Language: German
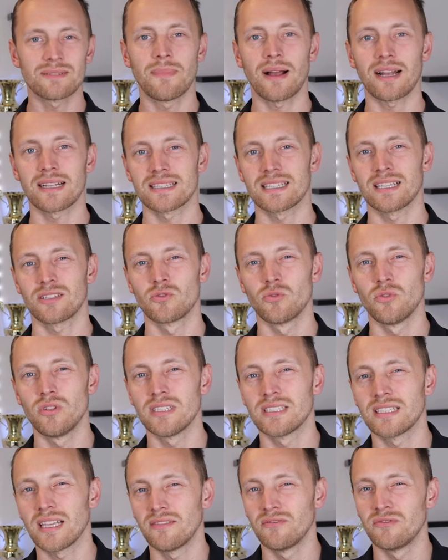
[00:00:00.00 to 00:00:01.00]
macht es
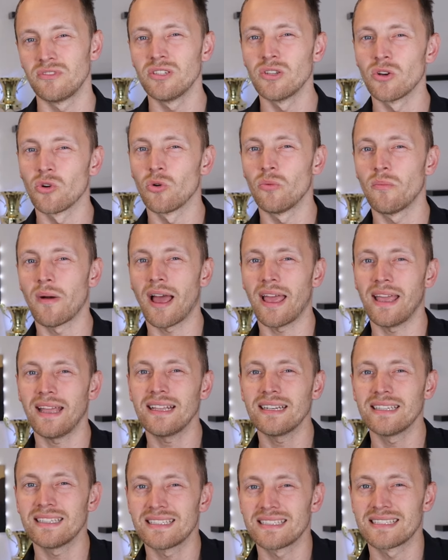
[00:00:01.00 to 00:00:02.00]
natürlich dann wiederum
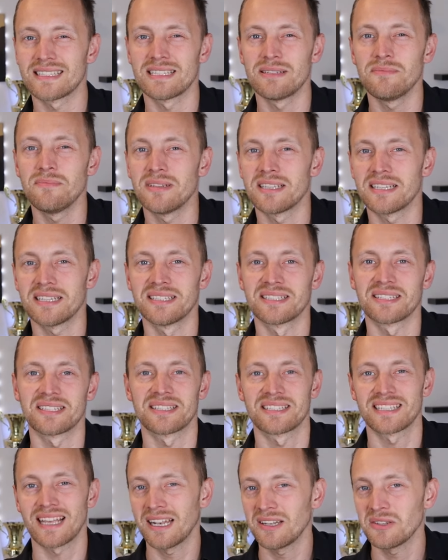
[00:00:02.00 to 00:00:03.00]
eigentlich ziemlich
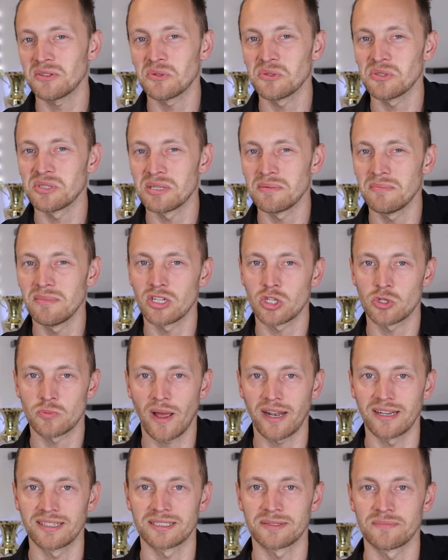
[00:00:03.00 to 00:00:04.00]
interessant und ziemlich
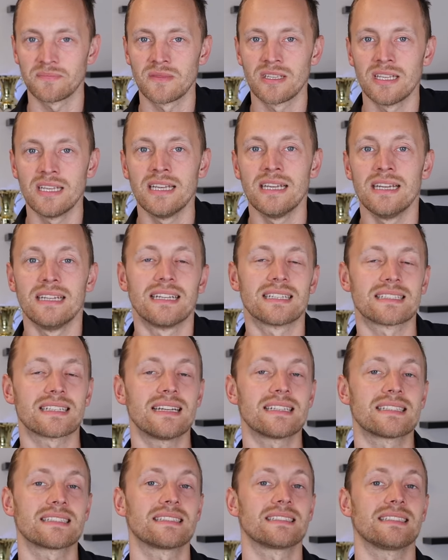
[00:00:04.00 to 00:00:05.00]
spannend. Das
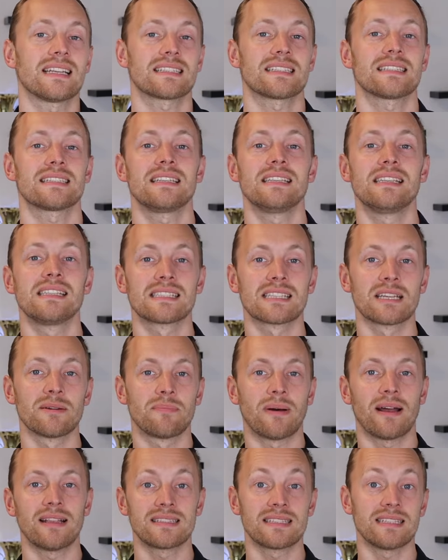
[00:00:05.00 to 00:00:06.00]
heißt, das ist die
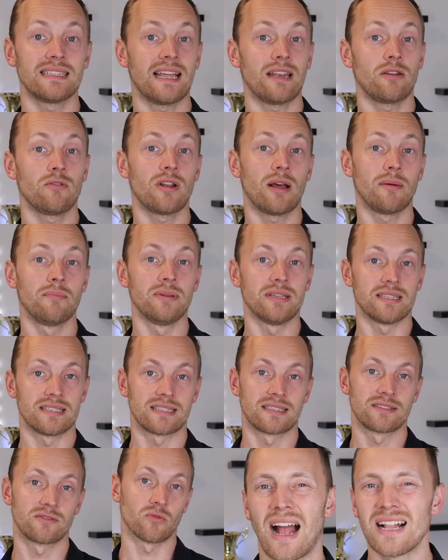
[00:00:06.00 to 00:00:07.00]
Diskrepanz, in der du da
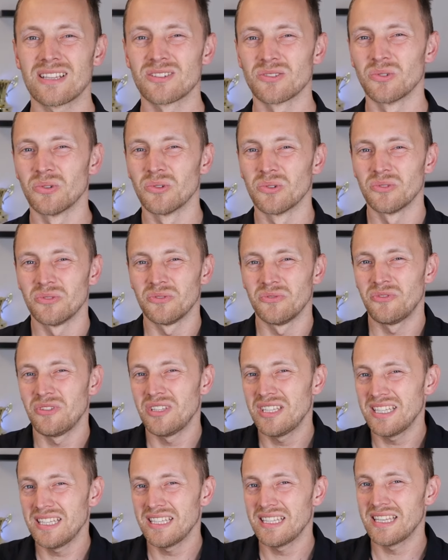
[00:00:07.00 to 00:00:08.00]
bist. Also,
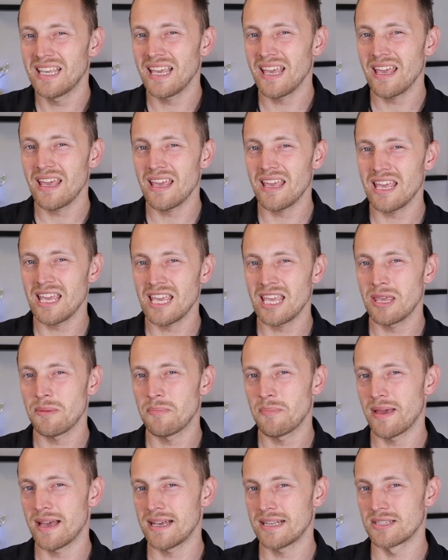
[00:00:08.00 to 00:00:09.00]
wie gehe
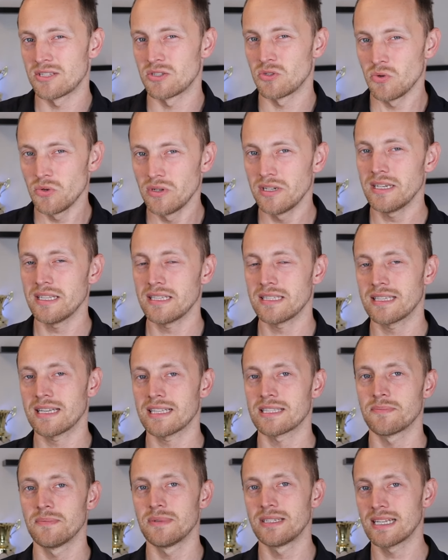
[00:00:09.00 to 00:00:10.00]
ich persönlich
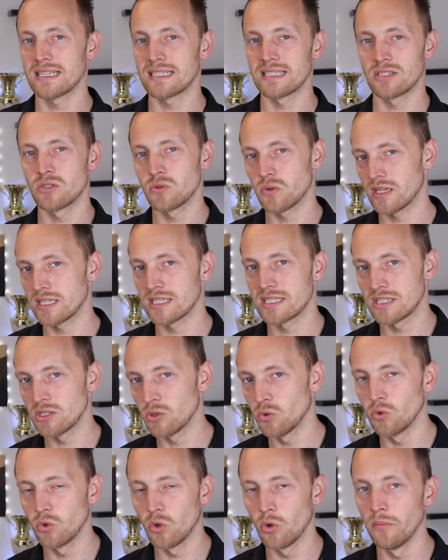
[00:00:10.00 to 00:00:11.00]
jetzt mit der
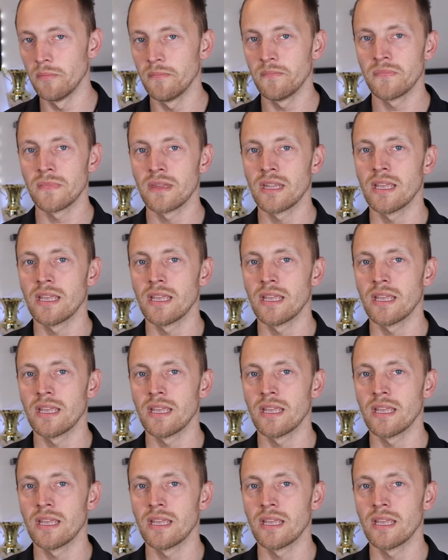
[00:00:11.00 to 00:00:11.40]
Situation um?